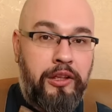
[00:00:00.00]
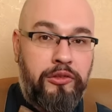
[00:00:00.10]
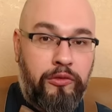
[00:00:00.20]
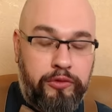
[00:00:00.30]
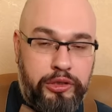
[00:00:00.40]

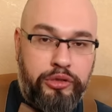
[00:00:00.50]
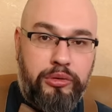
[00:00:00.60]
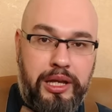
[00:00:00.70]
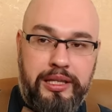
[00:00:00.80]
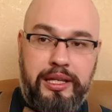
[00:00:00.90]
Но вот
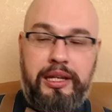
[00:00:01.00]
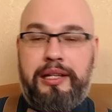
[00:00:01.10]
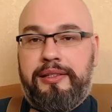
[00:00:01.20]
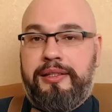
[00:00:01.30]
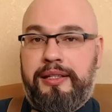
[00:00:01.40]
что
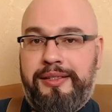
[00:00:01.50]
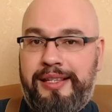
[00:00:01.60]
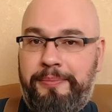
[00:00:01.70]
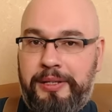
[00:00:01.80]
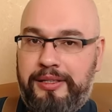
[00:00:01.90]
интересно,
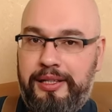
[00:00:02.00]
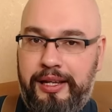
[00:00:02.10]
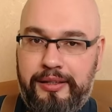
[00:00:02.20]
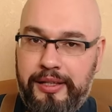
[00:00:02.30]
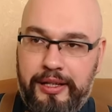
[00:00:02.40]
за
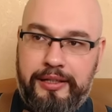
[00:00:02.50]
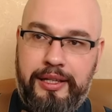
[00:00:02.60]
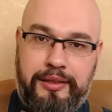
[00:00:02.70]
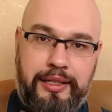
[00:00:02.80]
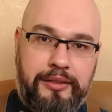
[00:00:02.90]
последние
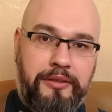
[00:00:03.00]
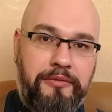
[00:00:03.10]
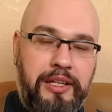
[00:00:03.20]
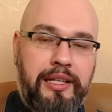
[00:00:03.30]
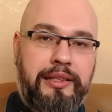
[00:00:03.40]
где-то
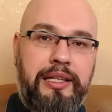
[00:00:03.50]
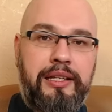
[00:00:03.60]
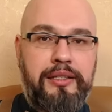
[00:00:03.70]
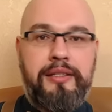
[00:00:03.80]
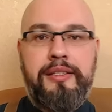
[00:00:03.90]
2-3
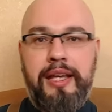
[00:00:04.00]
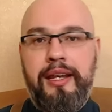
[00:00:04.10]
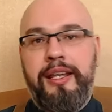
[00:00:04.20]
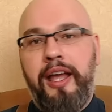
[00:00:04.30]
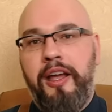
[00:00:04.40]

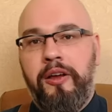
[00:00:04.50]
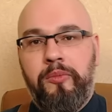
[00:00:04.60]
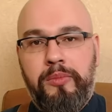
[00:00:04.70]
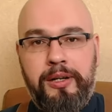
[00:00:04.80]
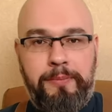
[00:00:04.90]
недели
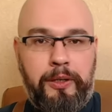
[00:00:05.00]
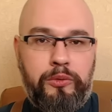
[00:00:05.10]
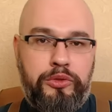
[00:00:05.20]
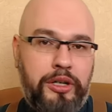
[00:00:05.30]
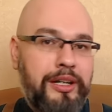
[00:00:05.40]
мы
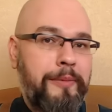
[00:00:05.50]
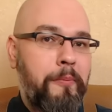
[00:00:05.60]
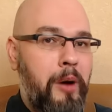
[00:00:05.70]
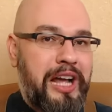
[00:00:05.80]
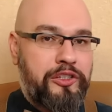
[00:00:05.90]
получили
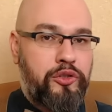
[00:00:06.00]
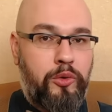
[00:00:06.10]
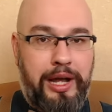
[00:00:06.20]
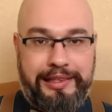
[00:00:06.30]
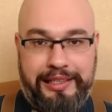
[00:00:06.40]

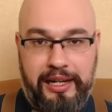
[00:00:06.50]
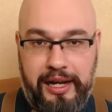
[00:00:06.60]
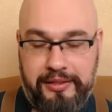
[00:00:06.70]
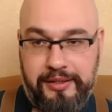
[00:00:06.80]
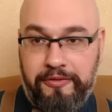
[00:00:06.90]
массу
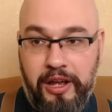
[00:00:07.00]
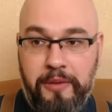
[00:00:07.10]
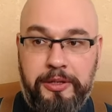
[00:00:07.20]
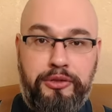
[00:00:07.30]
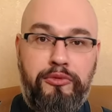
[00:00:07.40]
отказов.
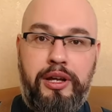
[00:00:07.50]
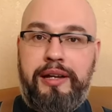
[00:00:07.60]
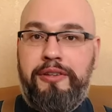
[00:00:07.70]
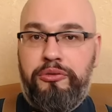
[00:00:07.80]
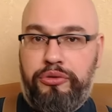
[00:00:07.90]
Почему я
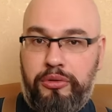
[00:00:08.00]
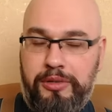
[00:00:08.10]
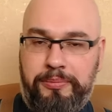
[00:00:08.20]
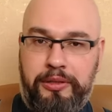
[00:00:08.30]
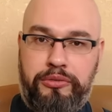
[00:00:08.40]
говорю, что
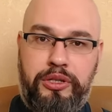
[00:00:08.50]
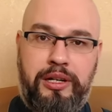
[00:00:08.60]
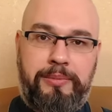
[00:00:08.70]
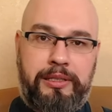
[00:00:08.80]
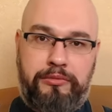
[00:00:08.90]
мы
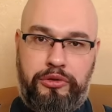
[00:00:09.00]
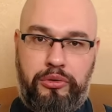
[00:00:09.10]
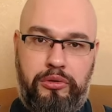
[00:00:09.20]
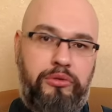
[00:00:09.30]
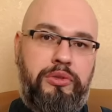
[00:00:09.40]
получили? Потому
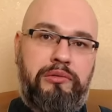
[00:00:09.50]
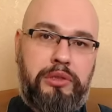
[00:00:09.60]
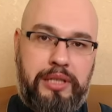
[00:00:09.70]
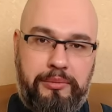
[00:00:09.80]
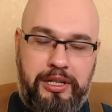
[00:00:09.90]
что люди
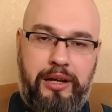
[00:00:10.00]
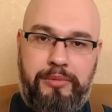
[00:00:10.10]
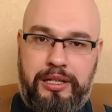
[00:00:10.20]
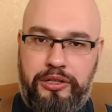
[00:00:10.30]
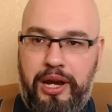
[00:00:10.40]
вот ко мне
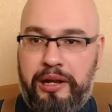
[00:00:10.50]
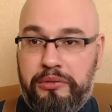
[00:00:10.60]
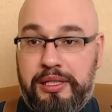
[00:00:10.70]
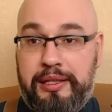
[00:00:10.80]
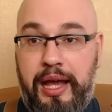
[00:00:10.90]

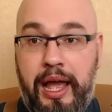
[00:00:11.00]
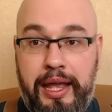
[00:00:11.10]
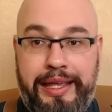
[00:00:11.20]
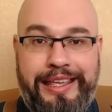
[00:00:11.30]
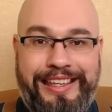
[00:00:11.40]
обращаются, да,
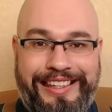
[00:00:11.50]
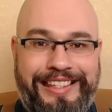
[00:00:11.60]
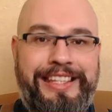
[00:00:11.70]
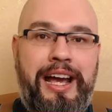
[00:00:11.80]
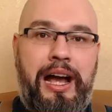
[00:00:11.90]
и
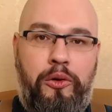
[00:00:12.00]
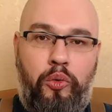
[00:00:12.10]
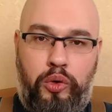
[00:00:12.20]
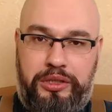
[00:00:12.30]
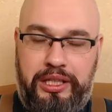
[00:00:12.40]
я
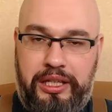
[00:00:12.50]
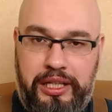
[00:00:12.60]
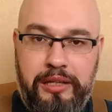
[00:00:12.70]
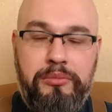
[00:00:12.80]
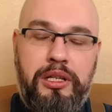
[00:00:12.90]
от их
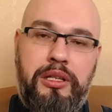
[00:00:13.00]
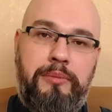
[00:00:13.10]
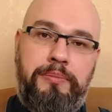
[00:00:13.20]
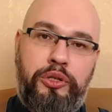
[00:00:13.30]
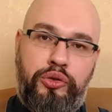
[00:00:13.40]
имени
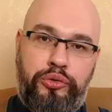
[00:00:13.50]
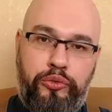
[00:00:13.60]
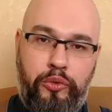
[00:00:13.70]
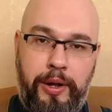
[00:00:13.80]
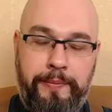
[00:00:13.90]

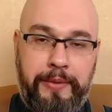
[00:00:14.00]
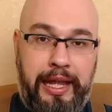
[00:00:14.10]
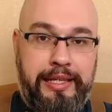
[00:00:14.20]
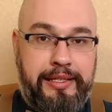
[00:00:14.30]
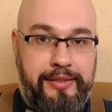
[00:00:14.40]
пишу
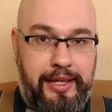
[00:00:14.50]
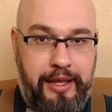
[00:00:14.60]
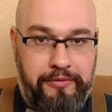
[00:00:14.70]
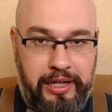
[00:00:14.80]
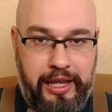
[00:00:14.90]
эти
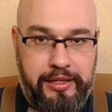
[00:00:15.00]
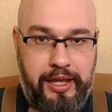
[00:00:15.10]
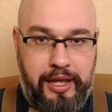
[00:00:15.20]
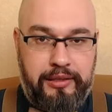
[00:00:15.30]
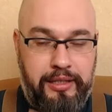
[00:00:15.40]

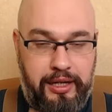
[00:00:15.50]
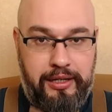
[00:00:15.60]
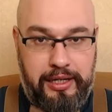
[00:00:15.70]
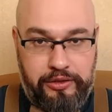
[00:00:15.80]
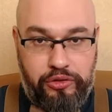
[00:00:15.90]
заявления на
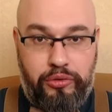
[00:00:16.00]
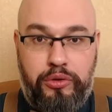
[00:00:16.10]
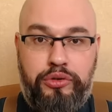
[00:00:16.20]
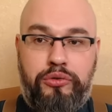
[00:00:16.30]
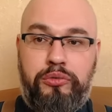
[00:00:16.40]

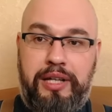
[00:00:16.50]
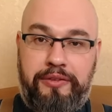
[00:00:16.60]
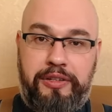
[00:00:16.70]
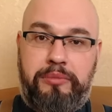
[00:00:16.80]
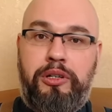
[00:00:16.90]
отсрочку, да,
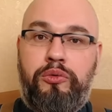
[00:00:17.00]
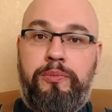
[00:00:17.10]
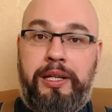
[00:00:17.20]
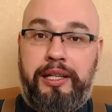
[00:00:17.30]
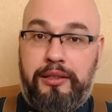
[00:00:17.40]
формирую
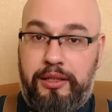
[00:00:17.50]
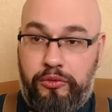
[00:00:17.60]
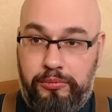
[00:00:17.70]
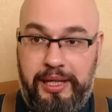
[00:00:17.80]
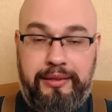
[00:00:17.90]
пакет
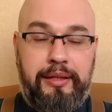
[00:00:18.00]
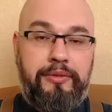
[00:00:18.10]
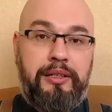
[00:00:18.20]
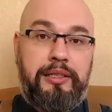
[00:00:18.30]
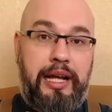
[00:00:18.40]

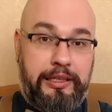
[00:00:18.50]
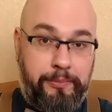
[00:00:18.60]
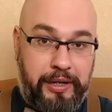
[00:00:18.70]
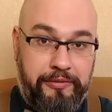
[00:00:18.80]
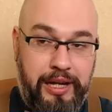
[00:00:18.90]
документов,
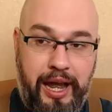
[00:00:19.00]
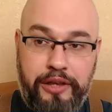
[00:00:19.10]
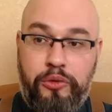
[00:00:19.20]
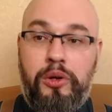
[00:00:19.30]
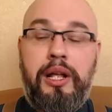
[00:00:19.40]

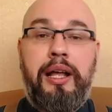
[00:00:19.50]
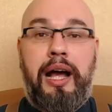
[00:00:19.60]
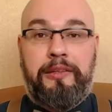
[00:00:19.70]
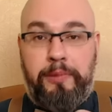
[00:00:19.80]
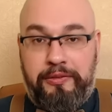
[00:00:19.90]
отправляю,
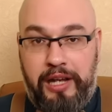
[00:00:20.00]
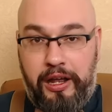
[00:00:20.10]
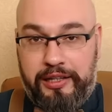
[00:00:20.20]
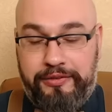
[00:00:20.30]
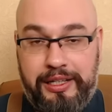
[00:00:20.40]

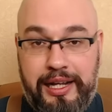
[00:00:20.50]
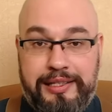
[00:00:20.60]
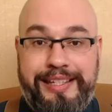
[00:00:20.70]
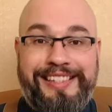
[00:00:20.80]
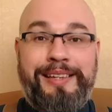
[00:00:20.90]
отправляю
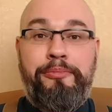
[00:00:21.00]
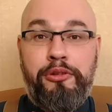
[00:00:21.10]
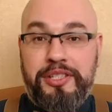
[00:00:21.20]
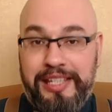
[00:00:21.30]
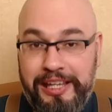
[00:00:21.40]
адвокатский
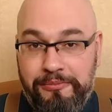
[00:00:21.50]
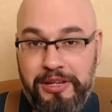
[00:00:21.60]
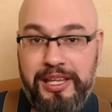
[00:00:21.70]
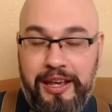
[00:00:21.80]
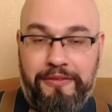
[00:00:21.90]
запрос, и
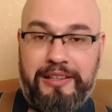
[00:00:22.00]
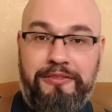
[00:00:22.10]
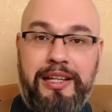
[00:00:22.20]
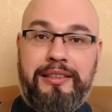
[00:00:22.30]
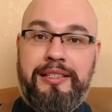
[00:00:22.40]
мне в
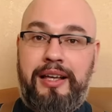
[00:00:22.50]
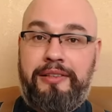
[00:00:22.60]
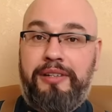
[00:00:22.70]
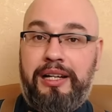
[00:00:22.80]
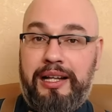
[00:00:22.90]
ответ на
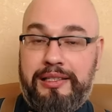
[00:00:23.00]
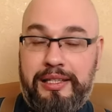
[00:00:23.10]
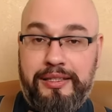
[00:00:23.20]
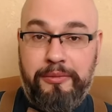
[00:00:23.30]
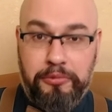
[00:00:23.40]

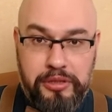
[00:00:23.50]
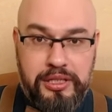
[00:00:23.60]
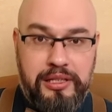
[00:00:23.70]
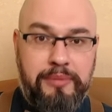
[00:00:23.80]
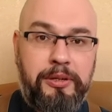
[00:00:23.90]
адвокатские
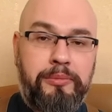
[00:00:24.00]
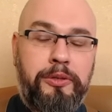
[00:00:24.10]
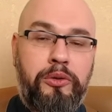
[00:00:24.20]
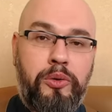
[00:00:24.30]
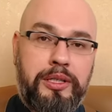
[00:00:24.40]
запросы теперь
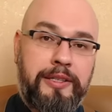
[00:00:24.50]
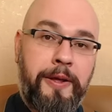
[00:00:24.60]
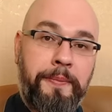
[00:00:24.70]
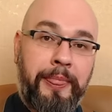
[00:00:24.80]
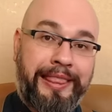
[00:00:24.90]
приходят
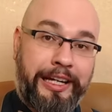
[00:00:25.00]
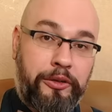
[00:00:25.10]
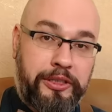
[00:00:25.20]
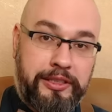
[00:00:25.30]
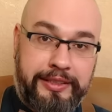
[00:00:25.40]
так,
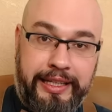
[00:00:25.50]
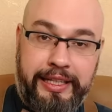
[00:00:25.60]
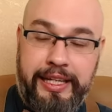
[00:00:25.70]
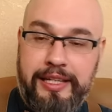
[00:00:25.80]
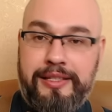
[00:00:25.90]

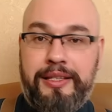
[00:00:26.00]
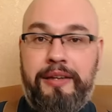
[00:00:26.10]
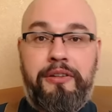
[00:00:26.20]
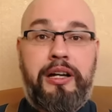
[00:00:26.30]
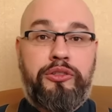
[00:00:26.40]
такие
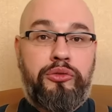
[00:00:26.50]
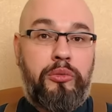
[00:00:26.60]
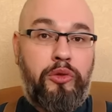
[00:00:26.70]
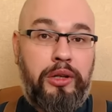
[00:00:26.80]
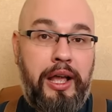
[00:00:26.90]
слова, что,
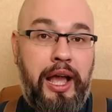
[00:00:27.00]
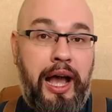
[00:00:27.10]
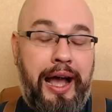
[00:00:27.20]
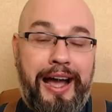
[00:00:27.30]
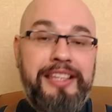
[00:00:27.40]
мол,
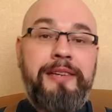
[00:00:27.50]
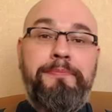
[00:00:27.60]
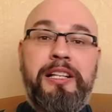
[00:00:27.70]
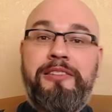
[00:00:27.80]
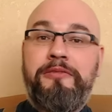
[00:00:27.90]
а не
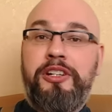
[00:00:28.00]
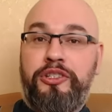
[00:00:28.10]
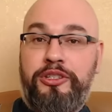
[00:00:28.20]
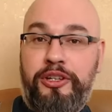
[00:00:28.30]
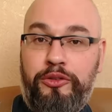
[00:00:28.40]

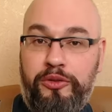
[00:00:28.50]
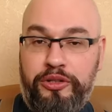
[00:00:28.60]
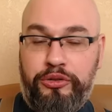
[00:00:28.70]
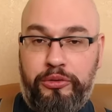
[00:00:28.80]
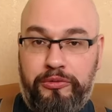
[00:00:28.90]
подтверждено,
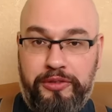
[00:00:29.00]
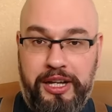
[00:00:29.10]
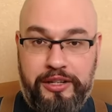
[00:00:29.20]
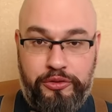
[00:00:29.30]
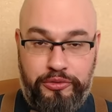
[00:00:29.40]
что вы
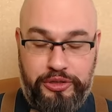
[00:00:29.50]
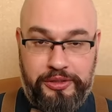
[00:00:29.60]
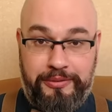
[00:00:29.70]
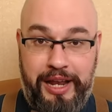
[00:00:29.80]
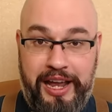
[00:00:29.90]

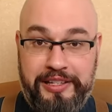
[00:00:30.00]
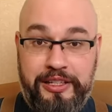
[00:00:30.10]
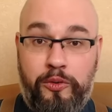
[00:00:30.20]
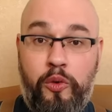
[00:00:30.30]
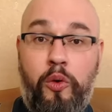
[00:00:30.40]

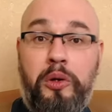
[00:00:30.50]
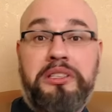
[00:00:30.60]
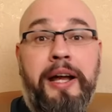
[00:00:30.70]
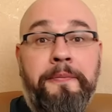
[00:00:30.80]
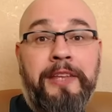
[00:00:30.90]
осуществляете уход.